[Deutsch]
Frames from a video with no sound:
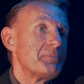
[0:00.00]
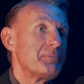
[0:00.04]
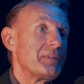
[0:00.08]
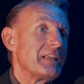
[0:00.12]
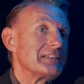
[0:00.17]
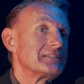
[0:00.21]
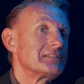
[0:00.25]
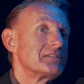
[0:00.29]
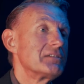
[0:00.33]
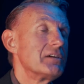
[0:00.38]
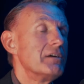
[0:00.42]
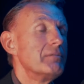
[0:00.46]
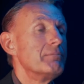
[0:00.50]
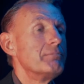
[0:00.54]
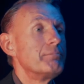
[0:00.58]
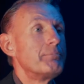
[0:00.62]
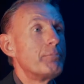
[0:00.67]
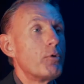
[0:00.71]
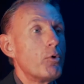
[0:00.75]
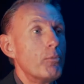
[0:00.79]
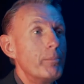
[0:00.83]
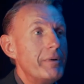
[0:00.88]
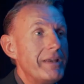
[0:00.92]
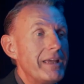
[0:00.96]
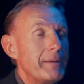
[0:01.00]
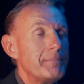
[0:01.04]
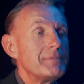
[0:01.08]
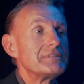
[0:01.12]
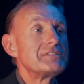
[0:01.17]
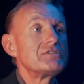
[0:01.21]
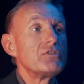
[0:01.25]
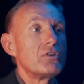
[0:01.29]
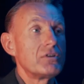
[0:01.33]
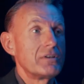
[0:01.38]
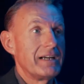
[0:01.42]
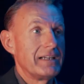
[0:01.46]
Das Problem
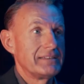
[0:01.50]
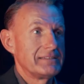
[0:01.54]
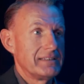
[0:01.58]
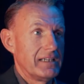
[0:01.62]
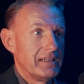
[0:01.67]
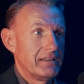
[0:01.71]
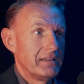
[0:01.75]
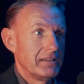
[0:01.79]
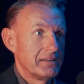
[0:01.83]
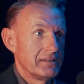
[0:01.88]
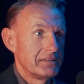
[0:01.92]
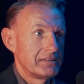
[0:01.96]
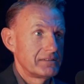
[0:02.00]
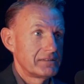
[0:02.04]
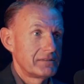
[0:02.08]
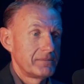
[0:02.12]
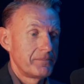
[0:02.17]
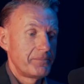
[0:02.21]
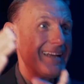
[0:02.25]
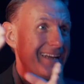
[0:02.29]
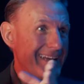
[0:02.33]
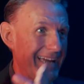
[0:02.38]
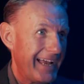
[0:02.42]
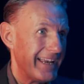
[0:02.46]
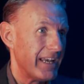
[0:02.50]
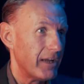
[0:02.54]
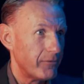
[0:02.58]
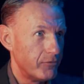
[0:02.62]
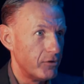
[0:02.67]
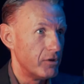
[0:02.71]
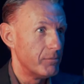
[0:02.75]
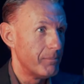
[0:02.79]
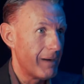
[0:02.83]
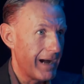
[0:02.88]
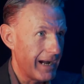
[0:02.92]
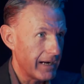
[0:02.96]
ist doch ein ganz anderes. Keiner
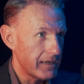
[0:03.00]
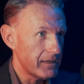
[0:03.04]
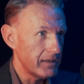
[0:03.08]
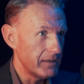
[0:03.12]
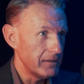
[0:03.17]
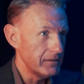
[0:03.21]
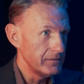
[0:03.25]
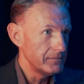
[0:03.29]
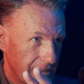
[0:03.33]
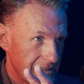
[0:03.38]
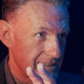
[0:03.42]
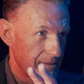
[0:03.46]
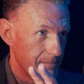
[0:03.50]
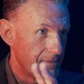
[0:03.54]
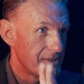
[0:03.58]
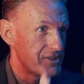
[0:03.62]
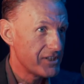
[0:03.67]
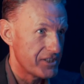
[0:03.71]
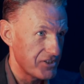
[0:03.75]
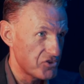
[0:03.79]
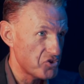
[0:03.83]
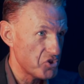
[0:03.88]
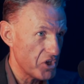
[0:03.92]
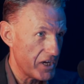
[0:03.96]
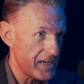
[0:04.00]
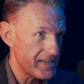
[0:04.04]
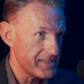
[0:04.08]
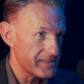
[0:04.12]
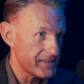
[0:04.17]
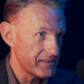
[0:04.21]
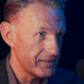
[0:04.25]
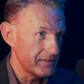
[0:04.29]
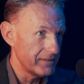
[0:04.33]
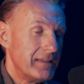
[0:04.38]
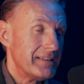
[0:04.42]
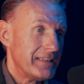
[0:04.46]
will Makler. Das Image ist
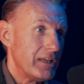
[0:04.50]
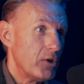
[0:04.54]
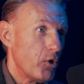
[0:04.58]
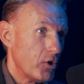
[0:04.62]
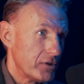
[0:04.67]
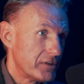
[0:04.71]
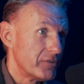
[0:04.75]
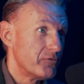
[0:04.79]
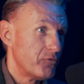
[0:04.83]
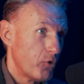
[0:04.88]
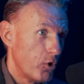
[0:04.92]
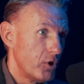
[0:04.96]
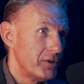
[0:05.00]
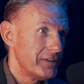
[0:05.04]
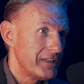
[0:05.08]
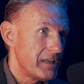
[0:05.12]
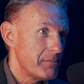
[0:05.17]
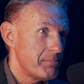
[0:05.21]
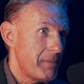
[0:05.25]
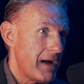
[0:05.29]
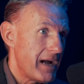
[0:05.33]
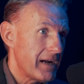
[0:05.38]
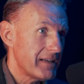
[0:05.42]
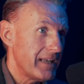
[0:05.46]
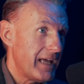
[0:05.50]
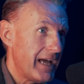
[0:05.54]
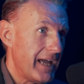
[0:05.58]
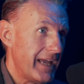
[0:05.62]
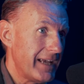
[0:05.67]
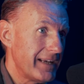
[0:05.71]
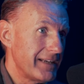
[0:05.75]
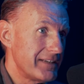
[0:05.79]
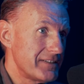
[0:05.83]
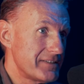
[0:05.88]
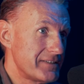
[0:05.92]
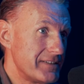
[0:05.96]
scheiße. Ne, die Leute wollen den Makler
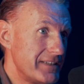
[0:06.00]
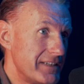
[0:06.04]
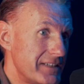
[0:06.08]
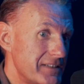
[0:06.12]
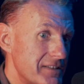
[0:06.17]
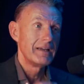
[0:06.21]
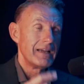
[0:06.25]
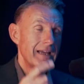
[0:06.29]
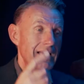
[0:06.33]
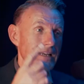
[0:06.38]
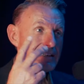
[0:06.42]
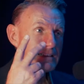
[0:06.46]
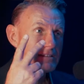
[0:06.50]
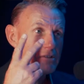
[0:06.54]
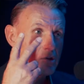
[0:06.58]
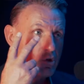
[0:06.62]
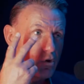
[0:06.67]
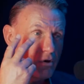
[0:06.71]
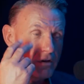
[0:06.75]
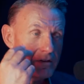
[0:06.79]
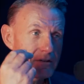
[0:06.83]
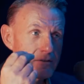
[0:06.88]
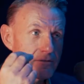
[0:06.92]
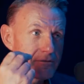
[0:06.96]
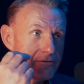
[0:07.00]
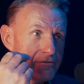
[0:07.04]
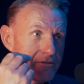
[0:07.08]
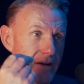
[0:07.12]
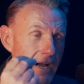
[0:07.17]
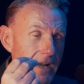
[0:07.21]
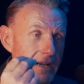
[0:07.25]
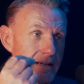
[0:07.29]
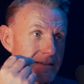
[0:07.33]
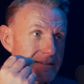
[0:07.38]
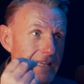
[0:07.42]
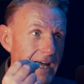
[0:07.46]
eigentlich nicht. Das Leute
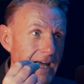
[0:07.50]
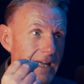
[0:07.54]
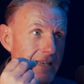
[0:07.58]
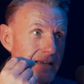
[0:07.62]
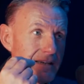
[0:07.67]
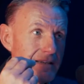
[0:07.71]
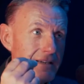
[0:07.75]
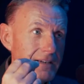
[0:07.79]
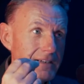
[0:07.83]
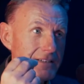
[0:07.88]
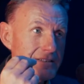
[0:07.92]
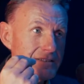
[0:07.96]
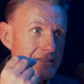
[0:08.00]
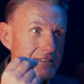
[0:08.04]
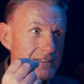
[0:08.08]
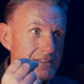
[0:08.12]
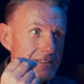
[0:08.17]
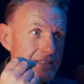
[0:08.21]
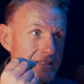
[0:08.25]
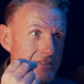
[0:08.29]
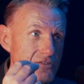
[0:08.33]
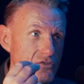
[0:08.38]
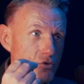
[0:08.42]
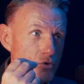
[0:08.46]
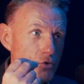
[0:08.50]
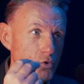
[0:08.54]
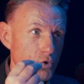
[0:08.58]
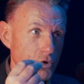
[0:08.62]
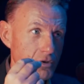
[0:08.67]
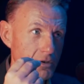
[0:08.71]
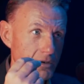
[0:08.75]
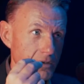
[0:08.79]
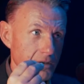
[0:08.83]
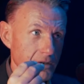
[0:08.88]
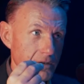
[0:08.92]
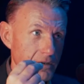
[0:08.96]
fangt an, richtig hinzugucken.